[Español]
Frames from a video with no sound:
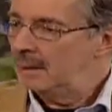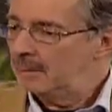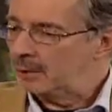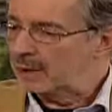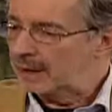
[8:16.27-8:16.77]

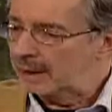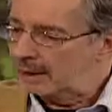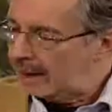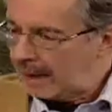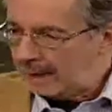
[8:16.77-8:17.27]
porque
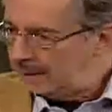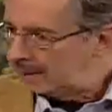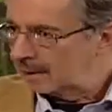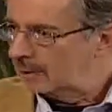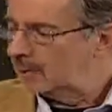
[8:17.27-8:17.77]
hay
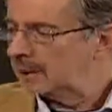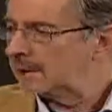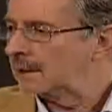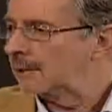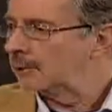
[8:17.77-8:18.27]
desde luego
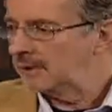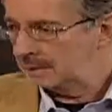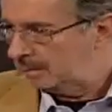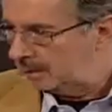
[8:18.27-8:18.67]
legisladores